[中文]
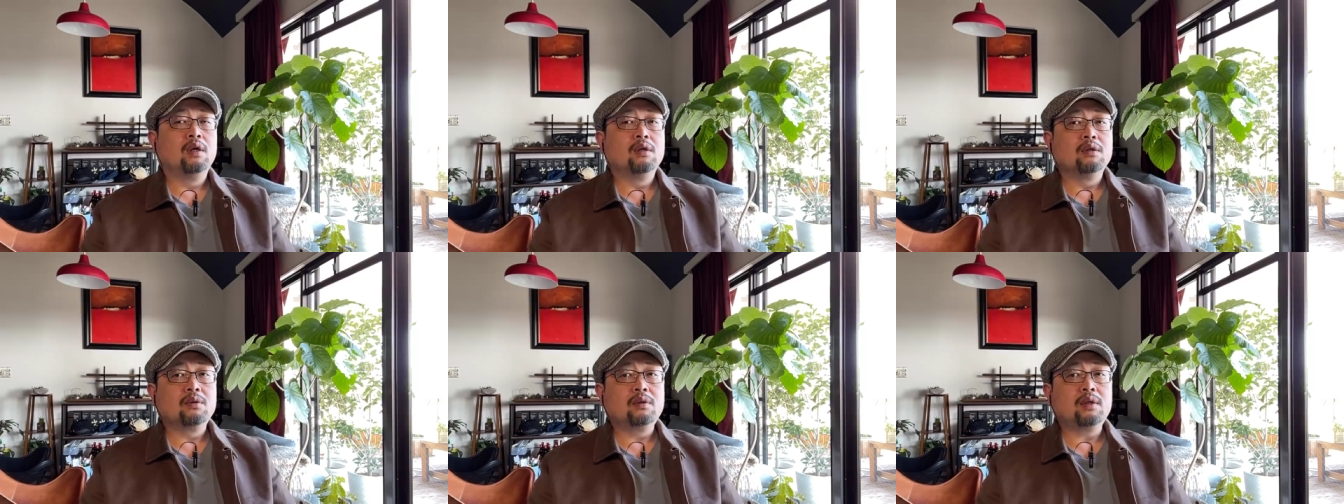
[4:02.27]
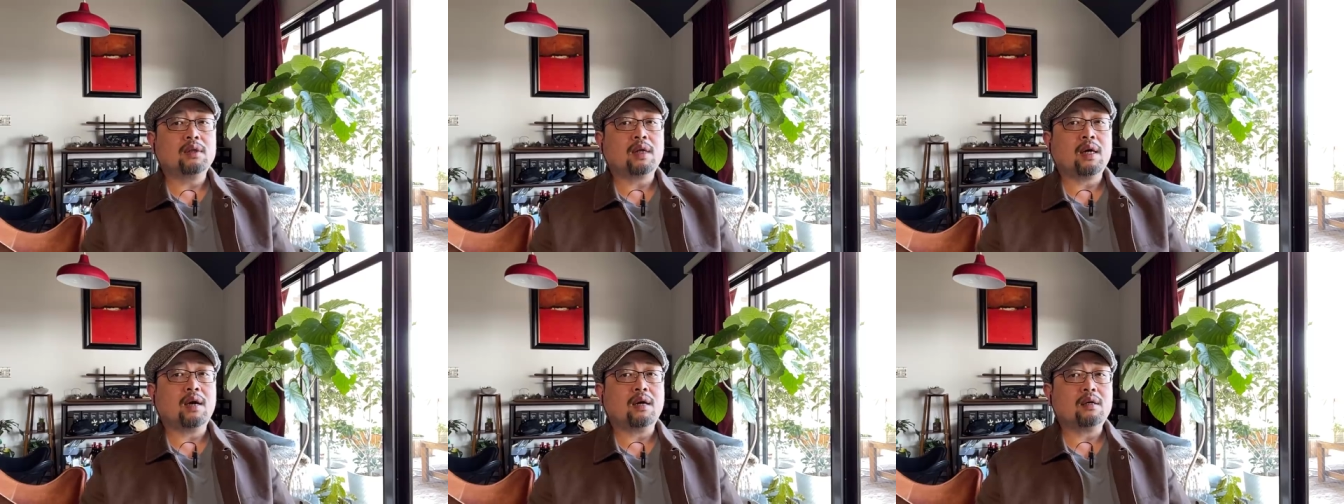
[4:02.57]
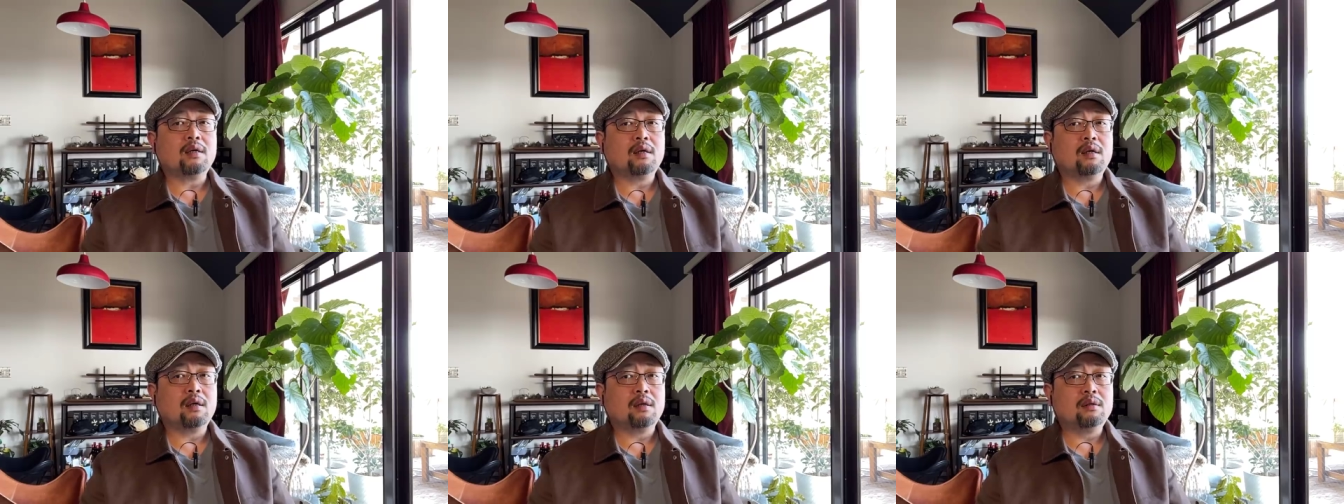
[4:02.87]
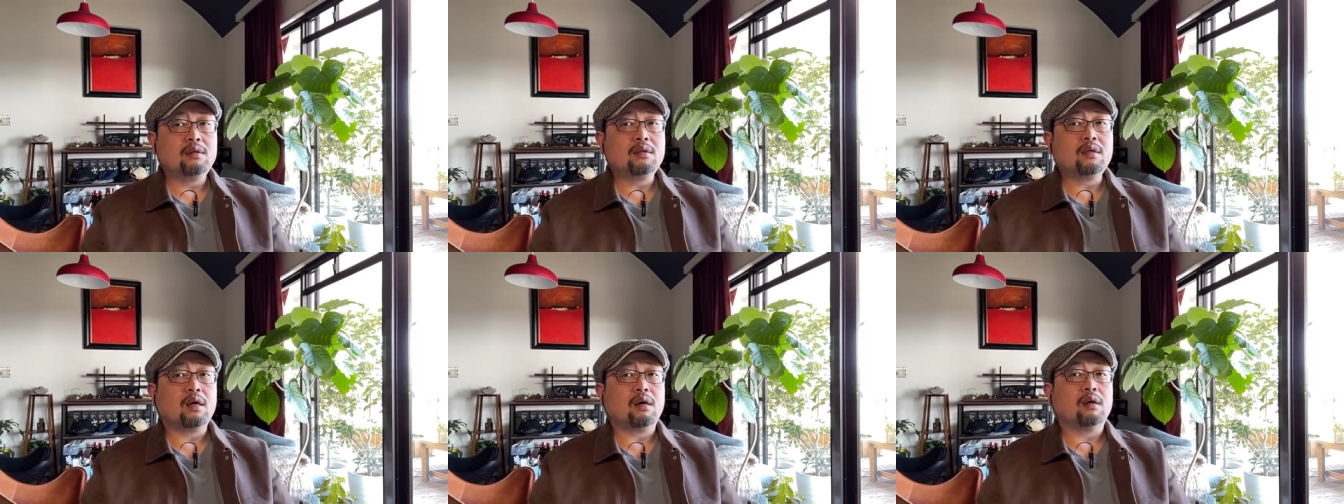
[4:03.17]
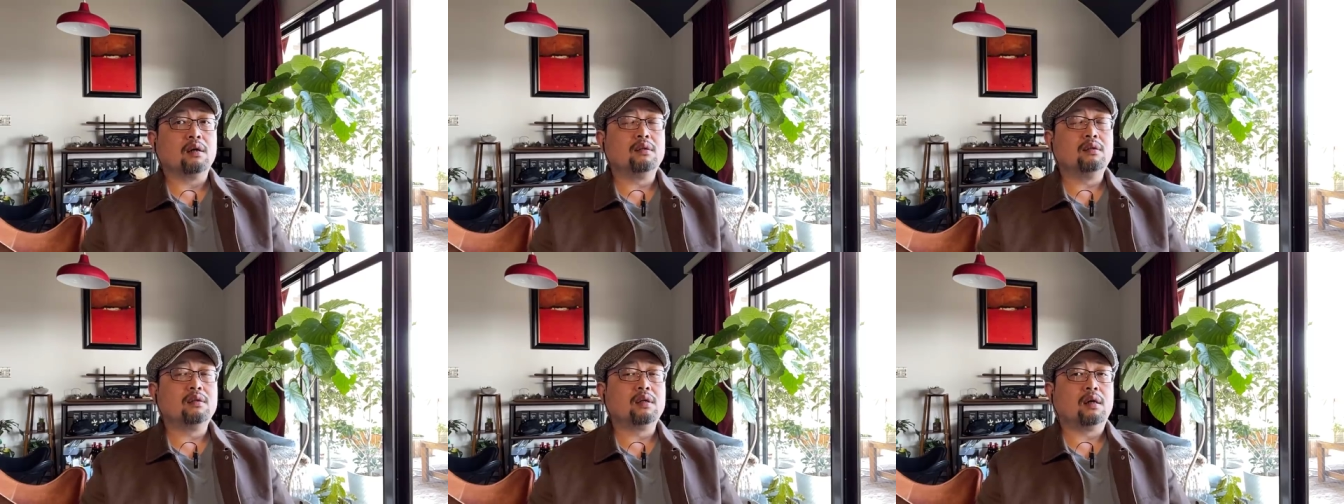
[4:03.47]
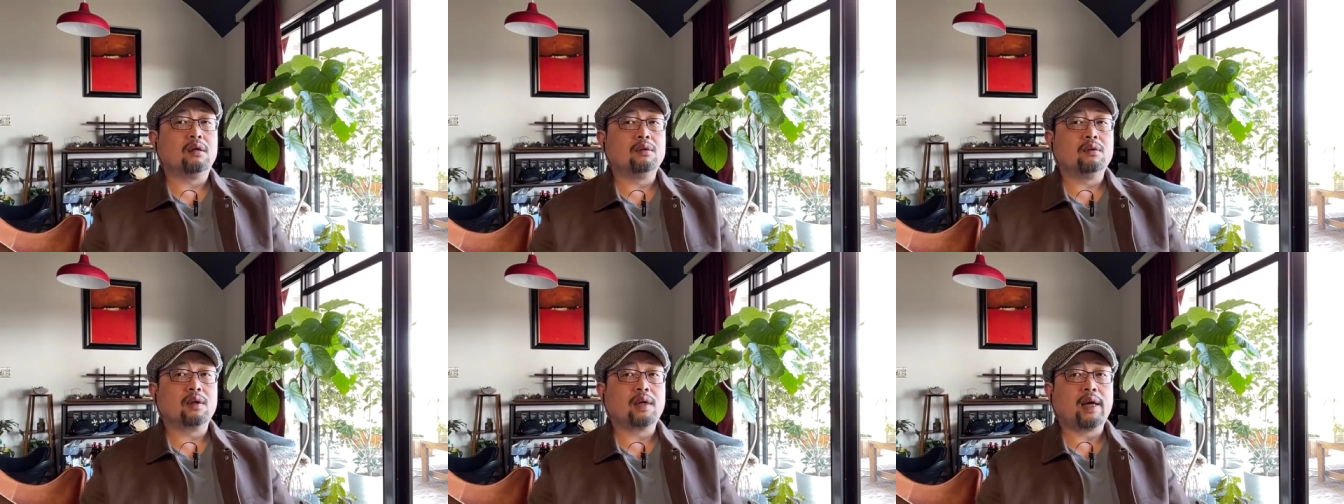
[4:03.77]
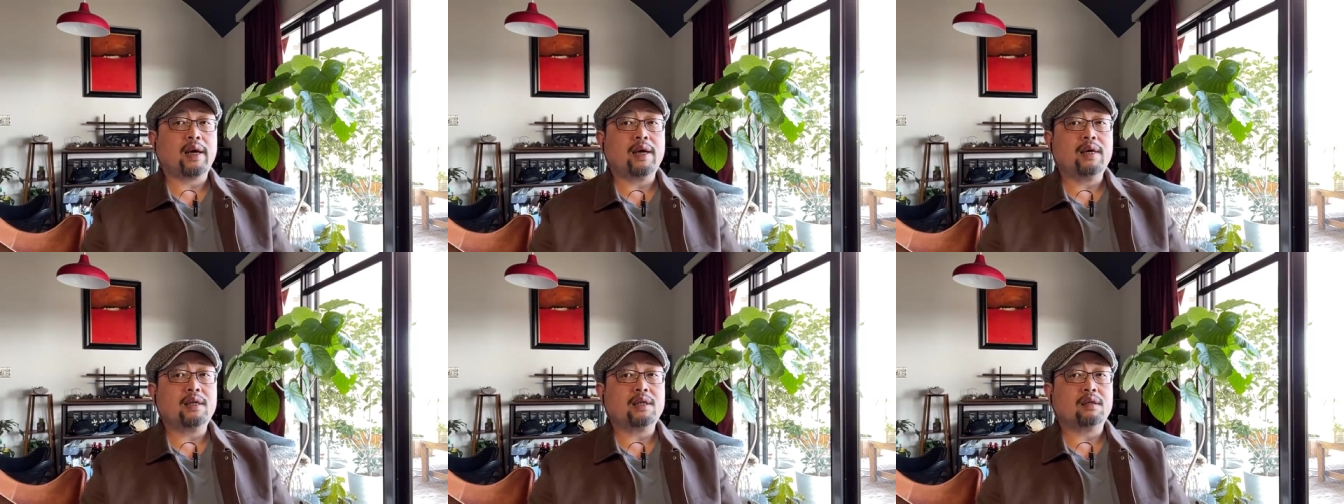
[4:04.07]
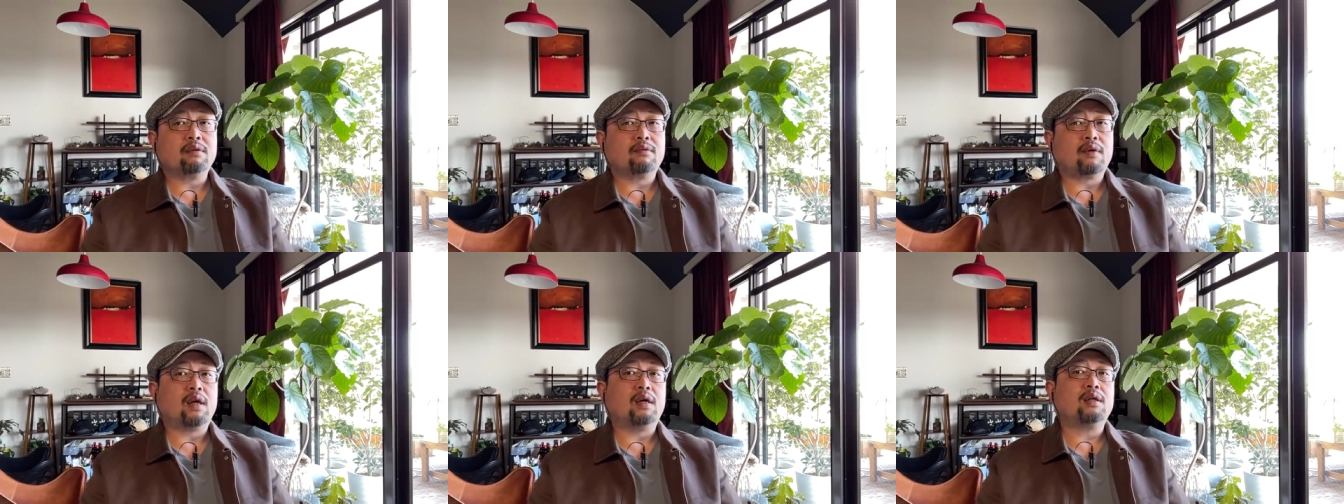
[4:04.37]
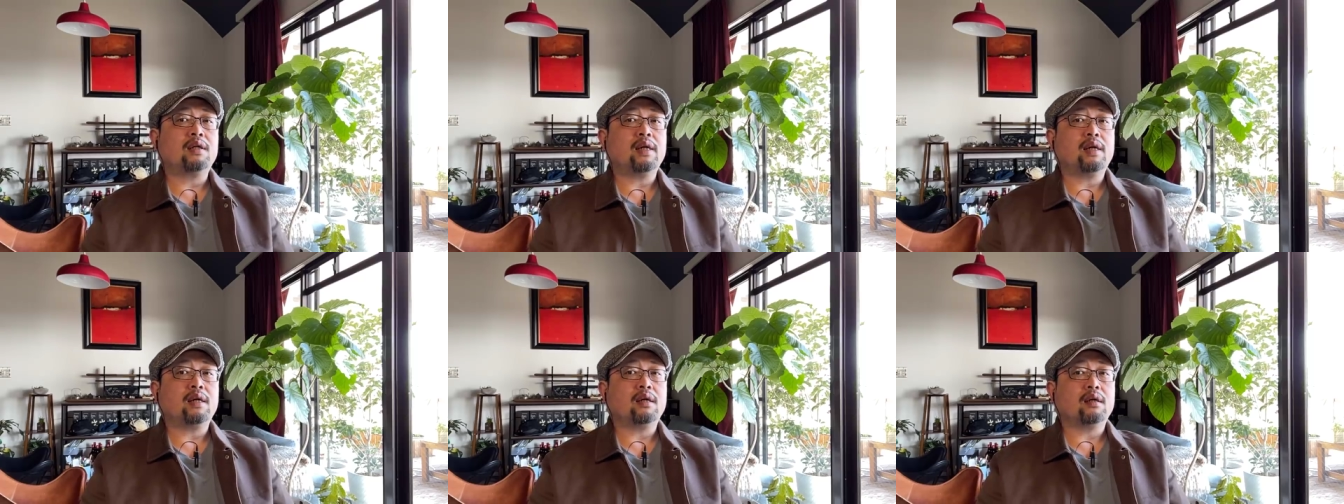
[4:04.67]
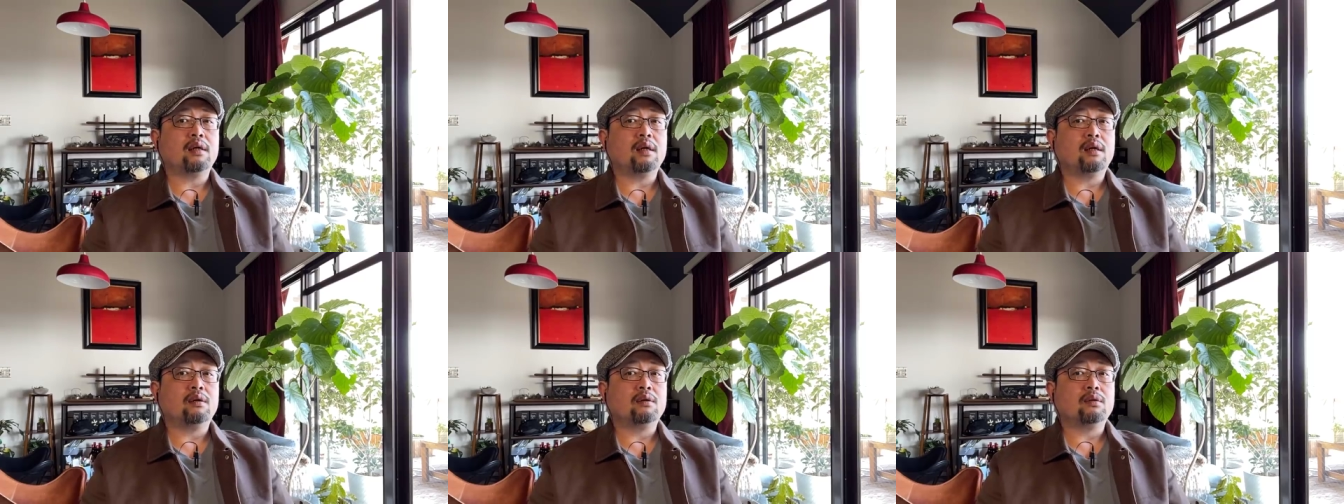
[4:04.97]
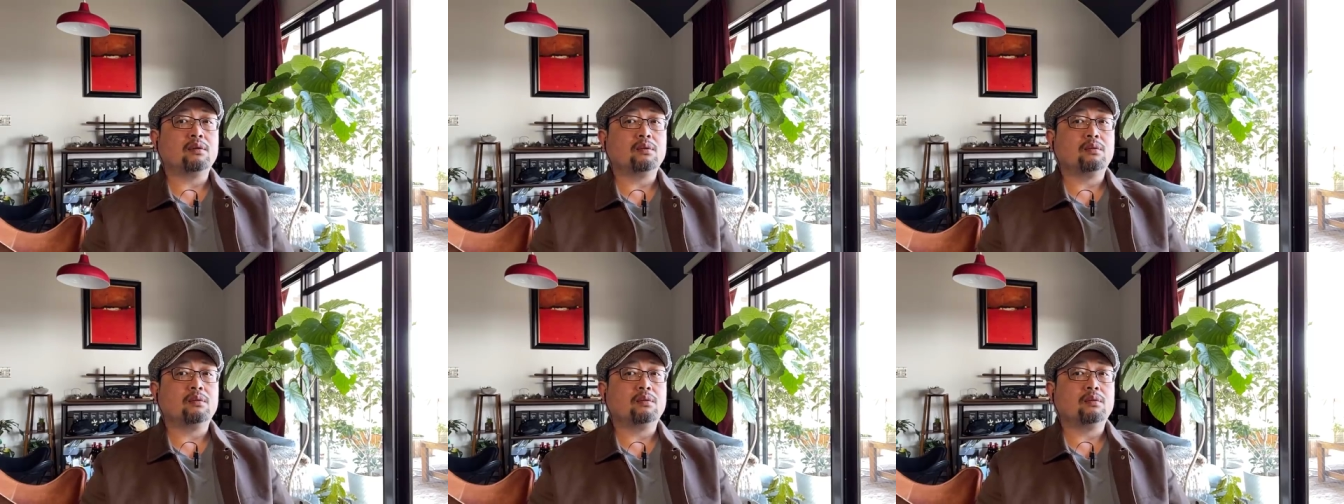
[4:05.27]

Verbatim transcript: 所以他是很早很早就开始玩这一套